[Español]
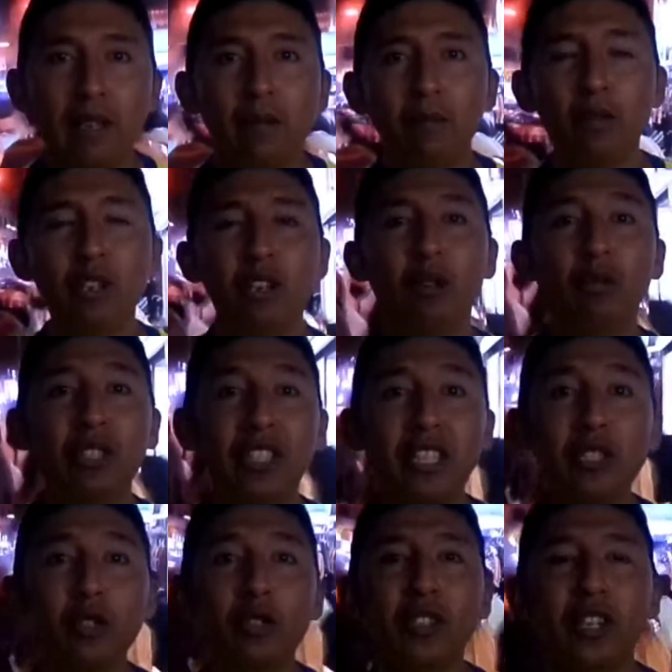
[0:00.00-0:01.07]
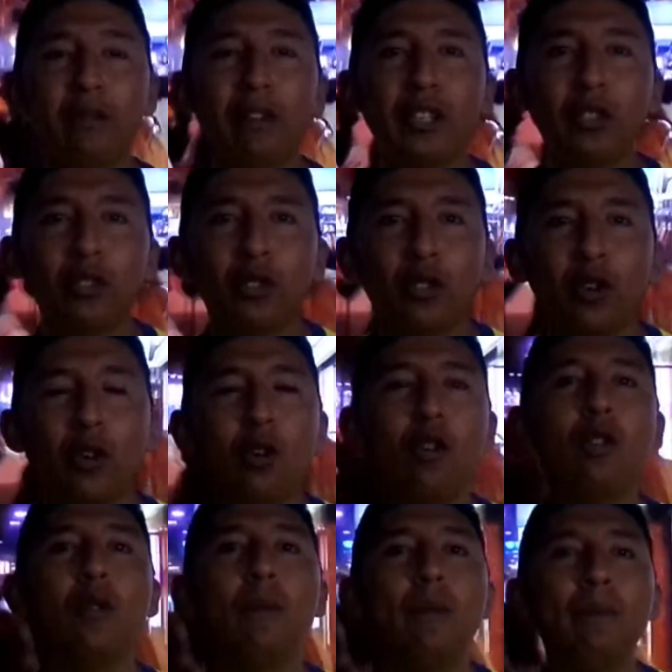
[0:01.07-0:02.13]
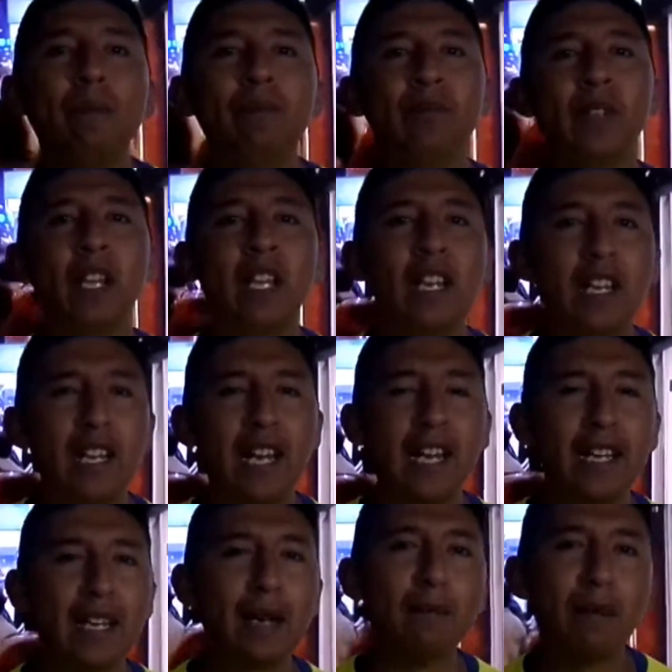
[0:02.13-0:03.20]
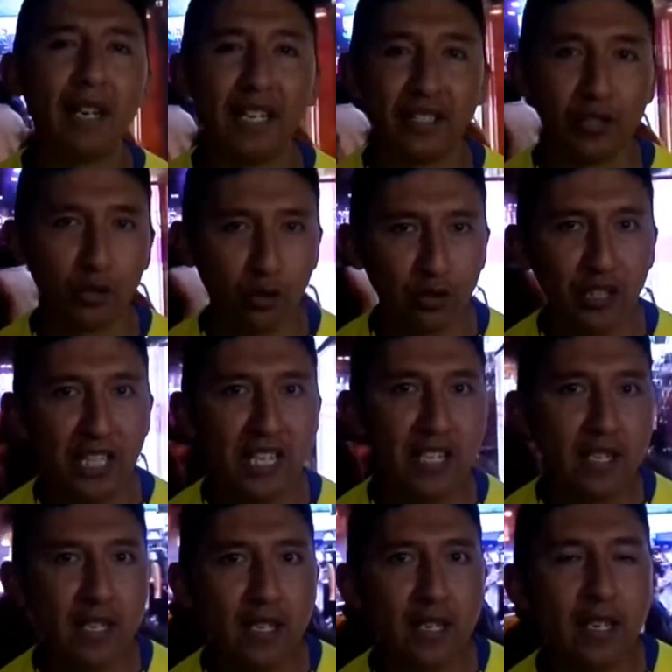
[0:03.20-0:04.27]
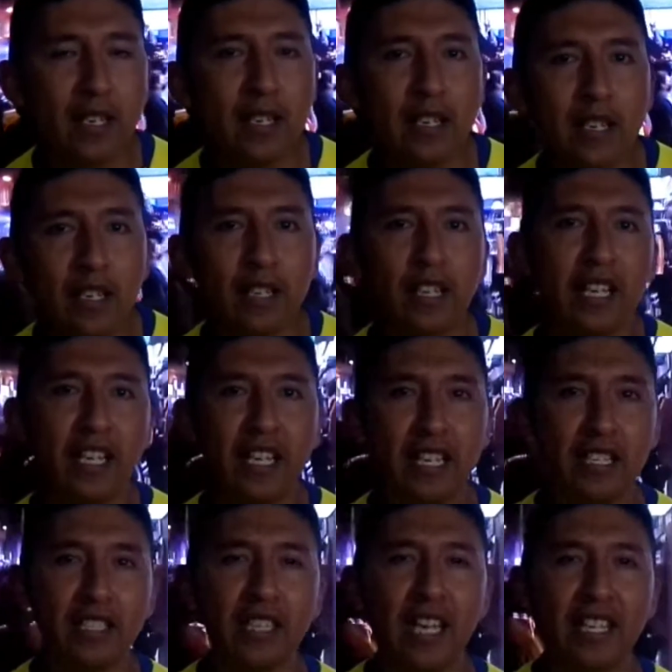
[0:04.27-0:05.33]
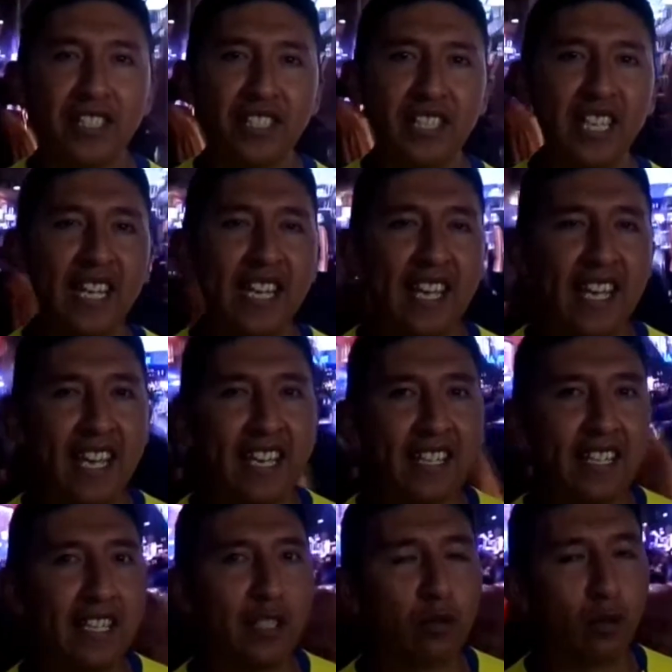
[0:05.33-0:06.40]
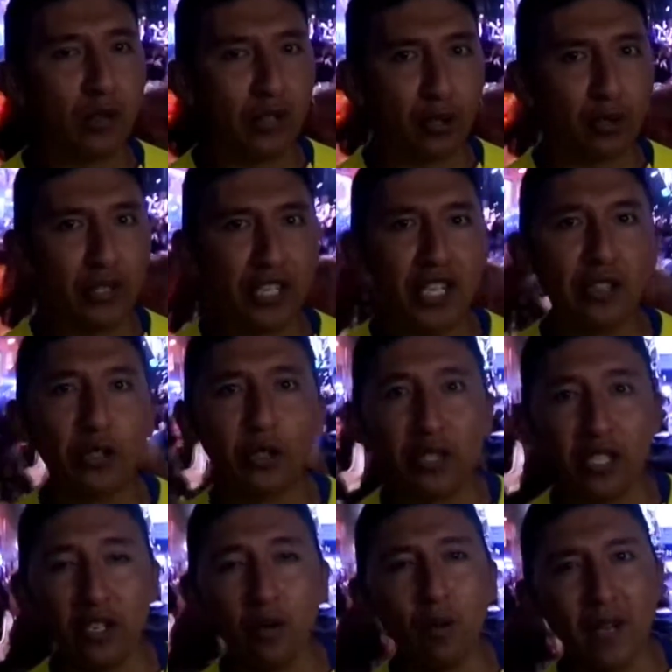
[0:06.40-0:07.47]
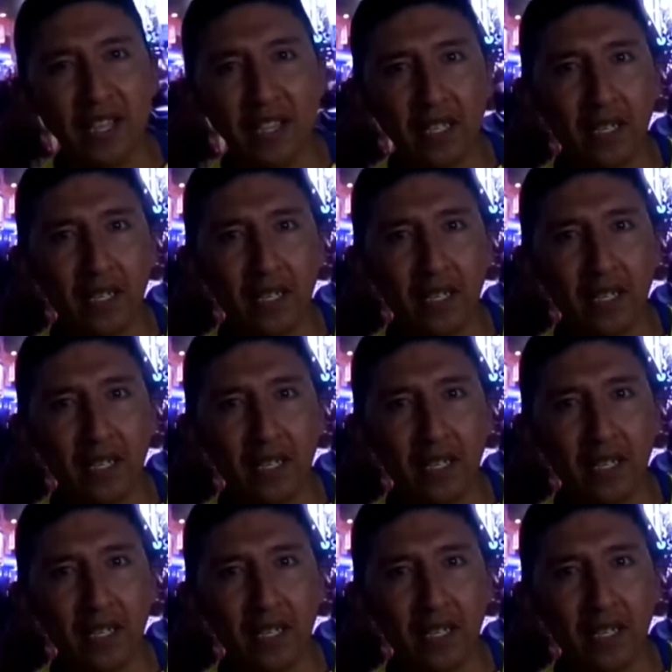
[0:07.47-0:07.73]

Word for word: Bueno, ahorita estoy grabando con la cámara Sony, es la CX450.